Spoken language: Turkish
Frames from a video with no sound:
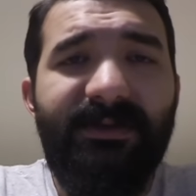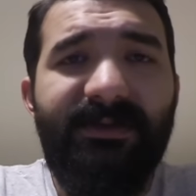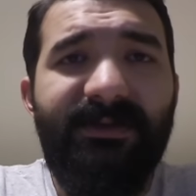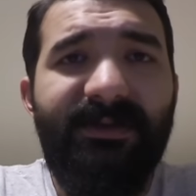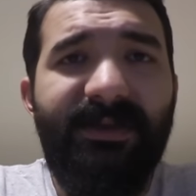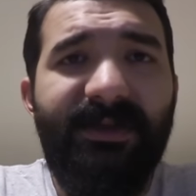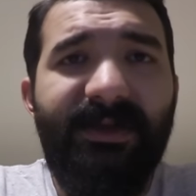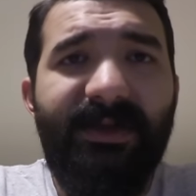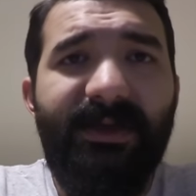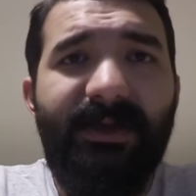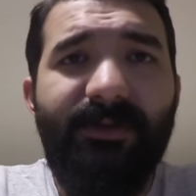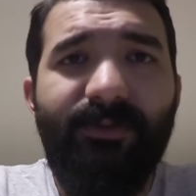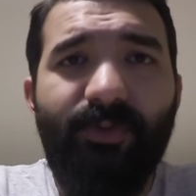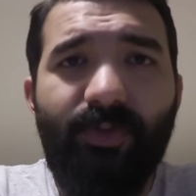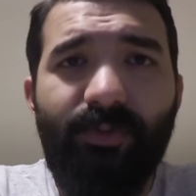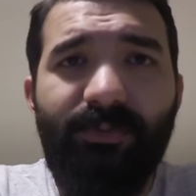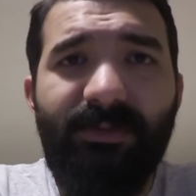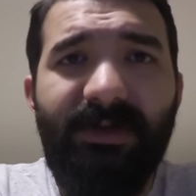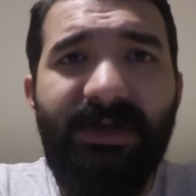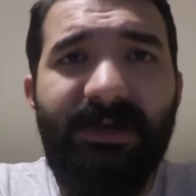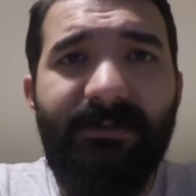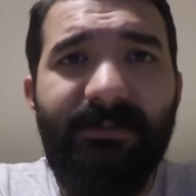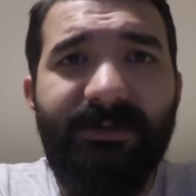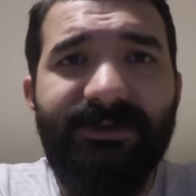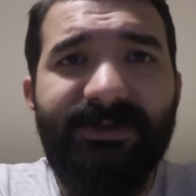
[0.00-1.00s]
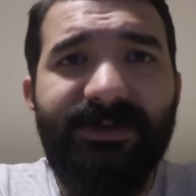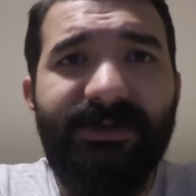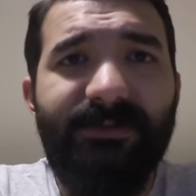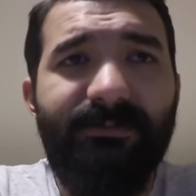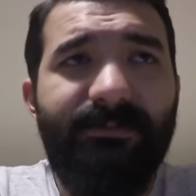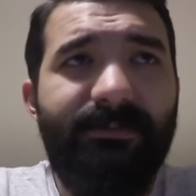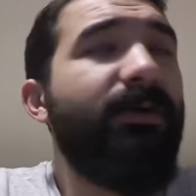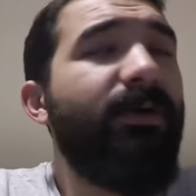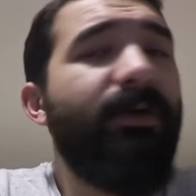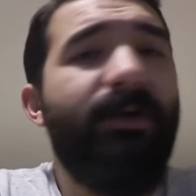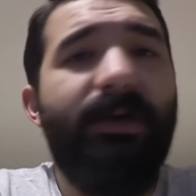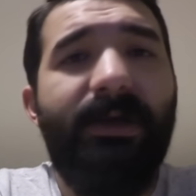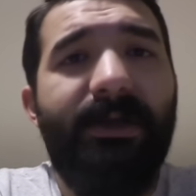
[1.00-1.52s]
sizden gelen yorumlarla başladım.
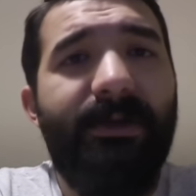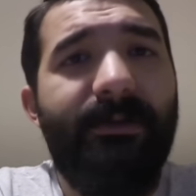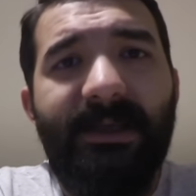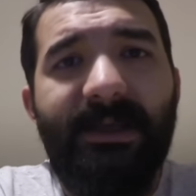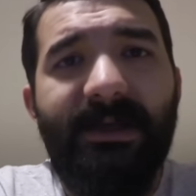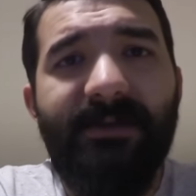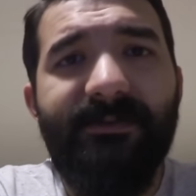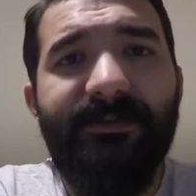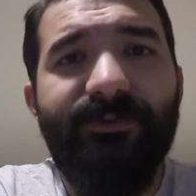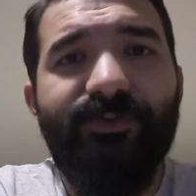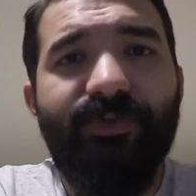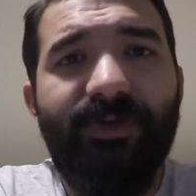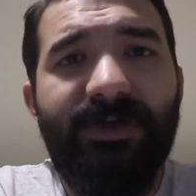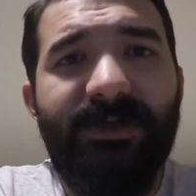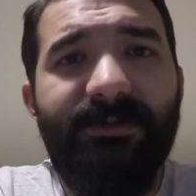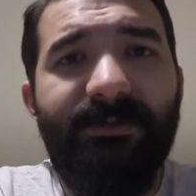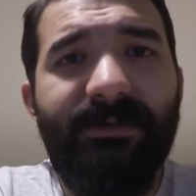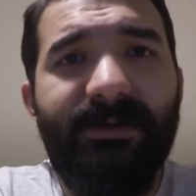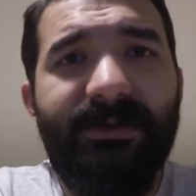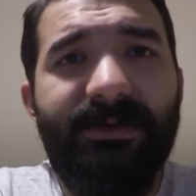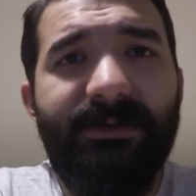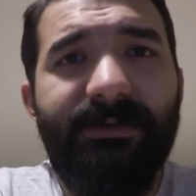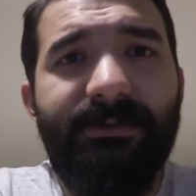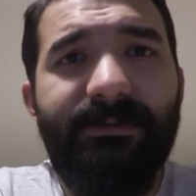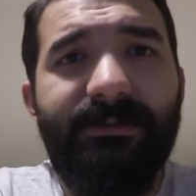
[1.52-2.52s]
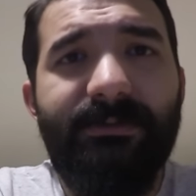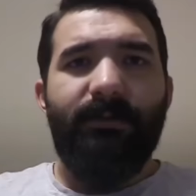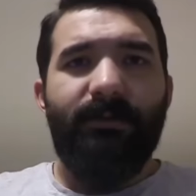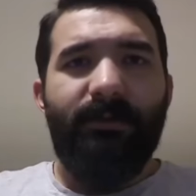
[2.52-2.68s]
Öyle. Kendinize çok iyi bakın.